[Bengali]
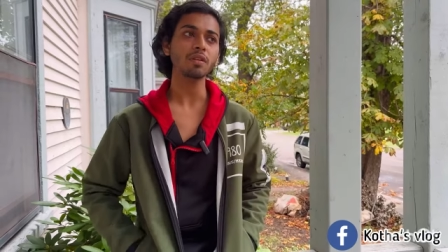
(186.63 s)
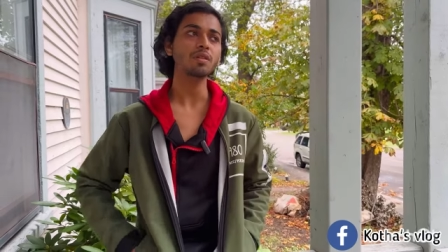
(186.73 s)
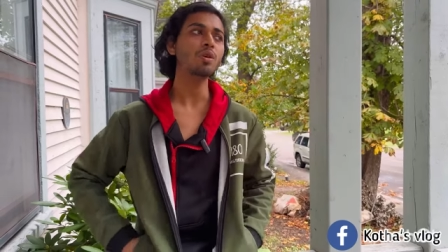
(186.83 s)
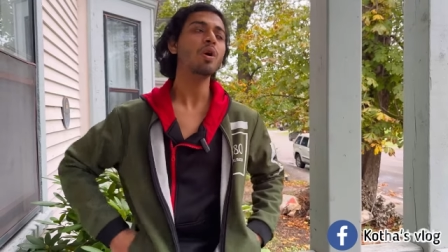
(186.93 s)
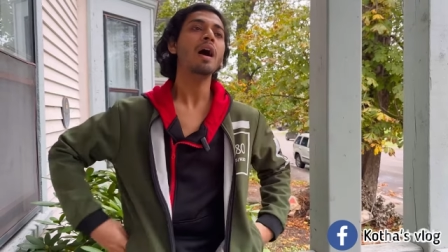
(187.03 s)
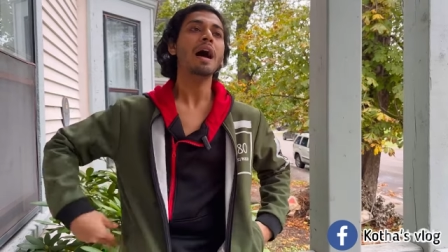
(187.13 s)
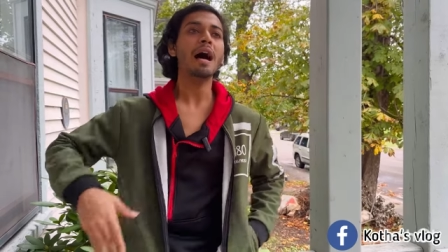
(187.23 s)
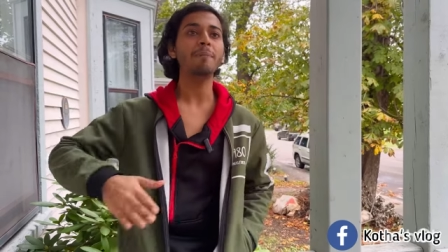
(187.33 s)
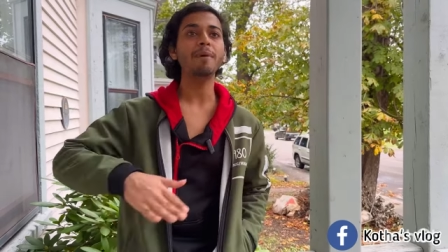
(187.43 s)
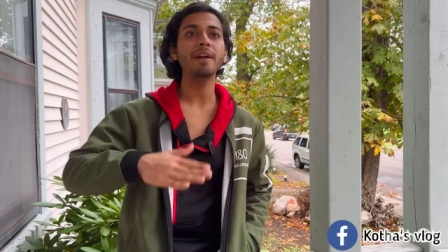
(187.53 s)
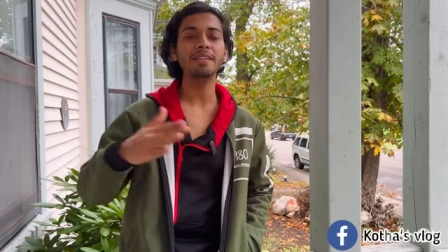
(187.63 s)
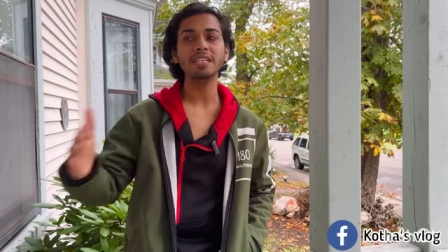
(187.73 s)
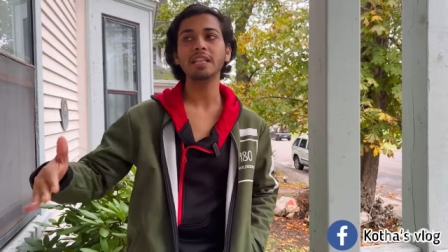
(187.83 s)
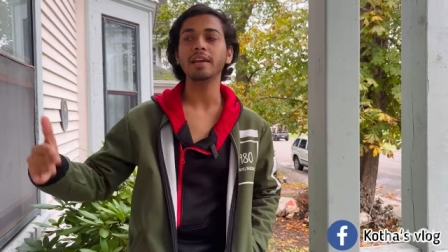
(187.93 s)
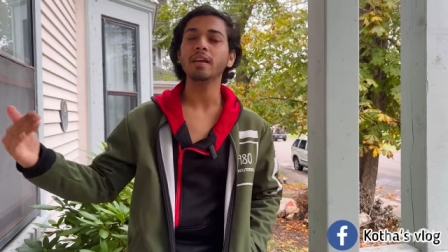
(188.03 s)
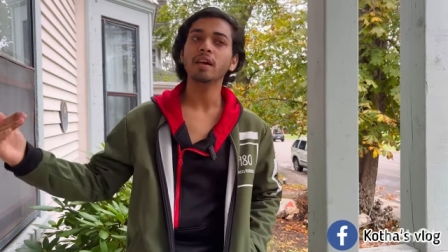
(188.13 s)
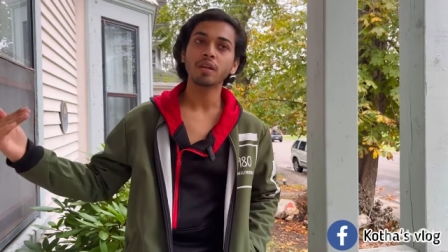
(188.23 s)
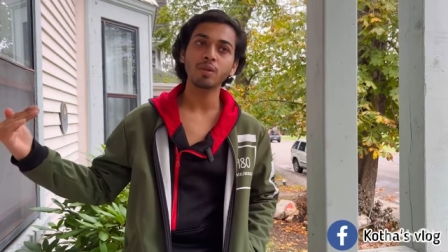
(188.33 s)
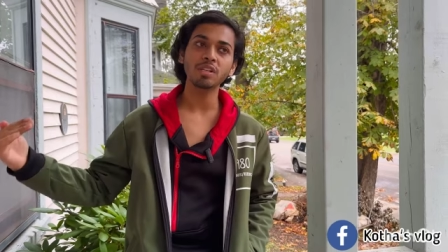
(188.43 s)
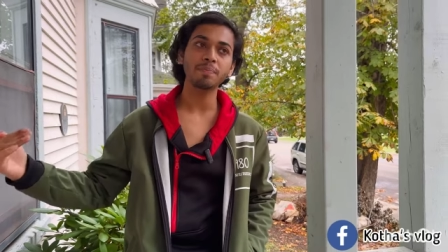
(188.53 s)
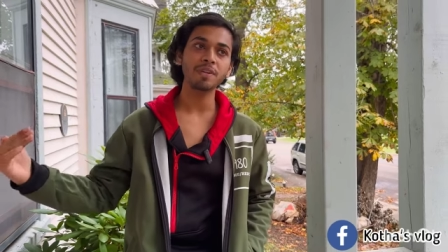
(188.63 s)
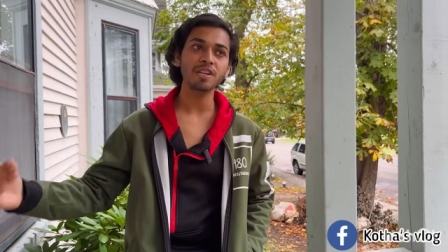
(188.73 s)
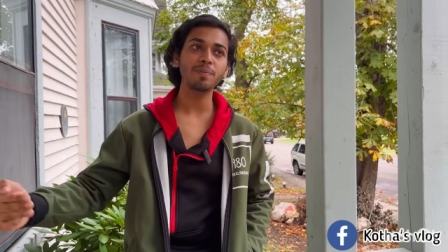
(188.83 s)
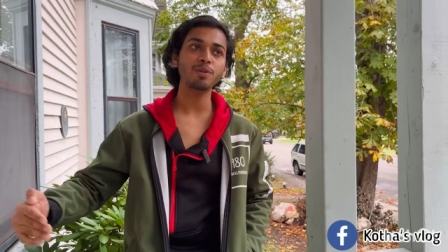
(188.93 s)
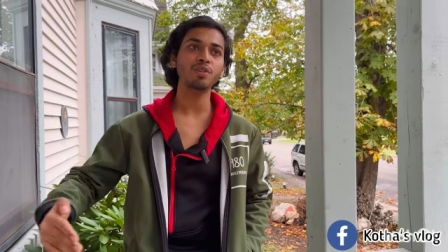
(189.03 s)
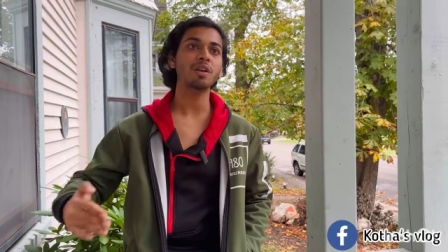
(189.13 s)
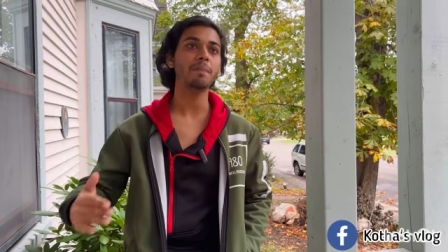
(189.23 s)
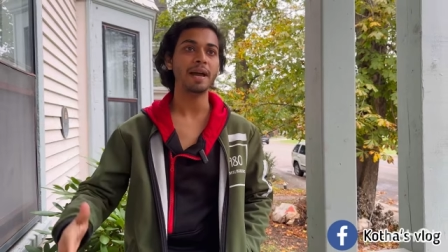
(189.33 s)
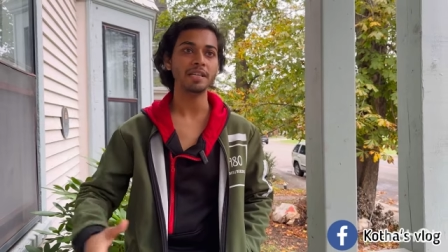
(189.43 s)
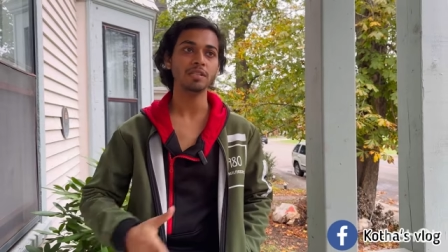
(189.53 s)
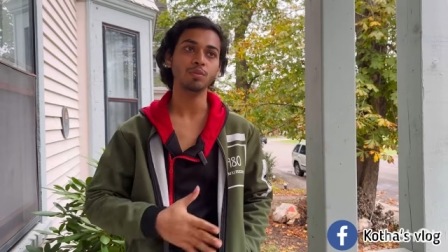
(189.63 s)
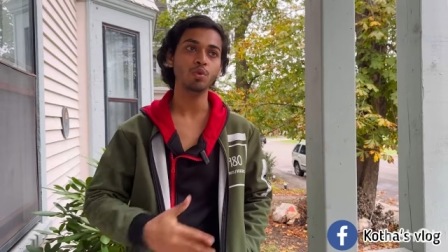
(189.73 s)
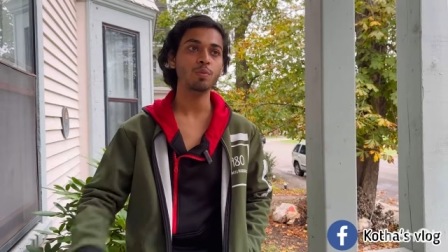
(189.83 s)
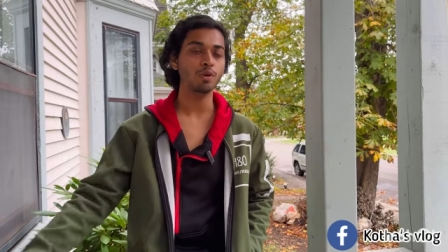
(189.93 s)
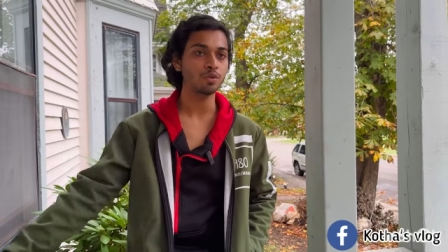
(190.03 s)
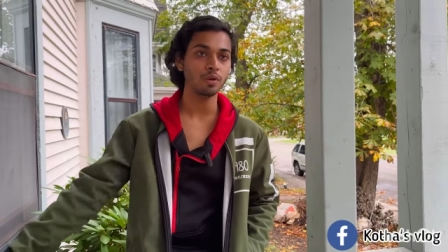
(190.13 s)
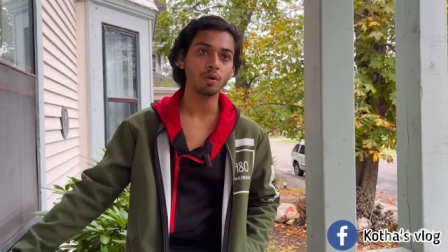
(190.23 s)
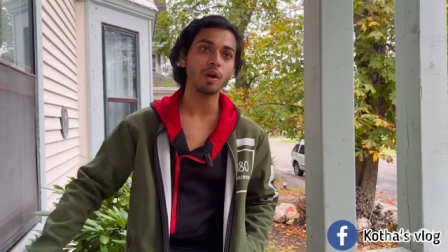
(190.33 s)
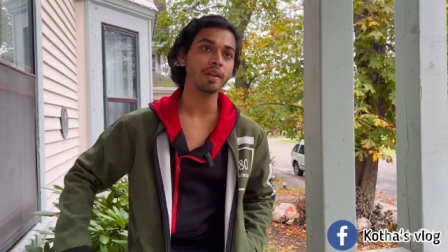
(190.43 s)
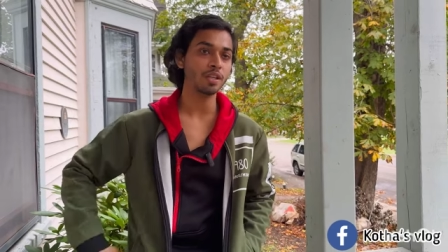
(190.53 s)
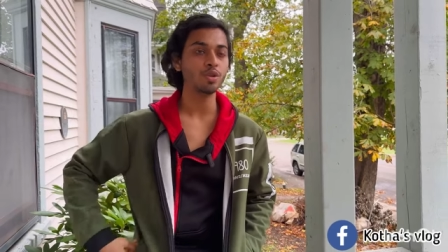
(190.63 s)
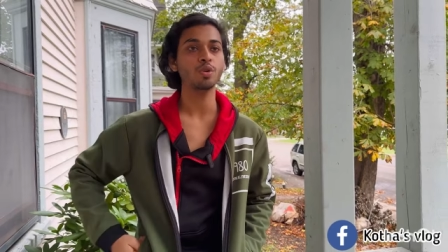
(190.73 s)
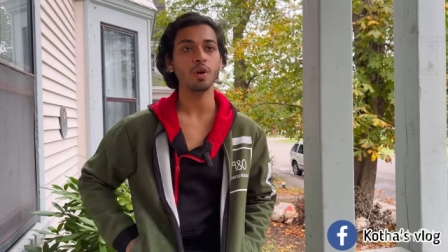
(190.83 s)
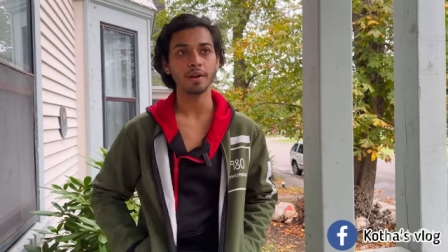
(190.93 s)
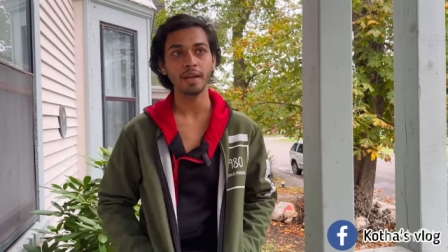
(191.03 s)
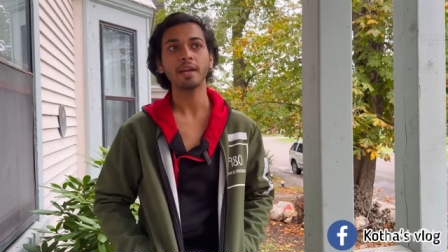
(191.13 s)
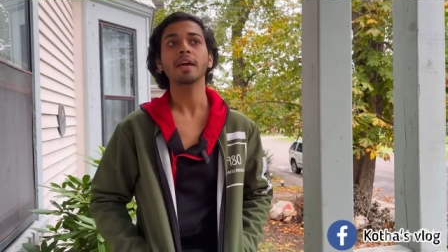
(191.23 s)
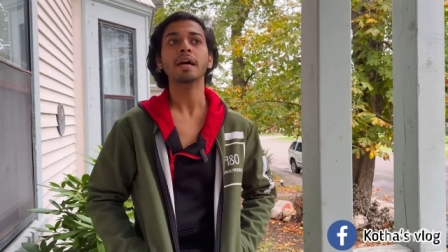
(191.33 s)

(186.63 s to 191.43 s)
তো আফটার এইচএস লাইক দু হাজার পর দু হাজার বাইশ দু বছর ওরা কিছুই করে নাই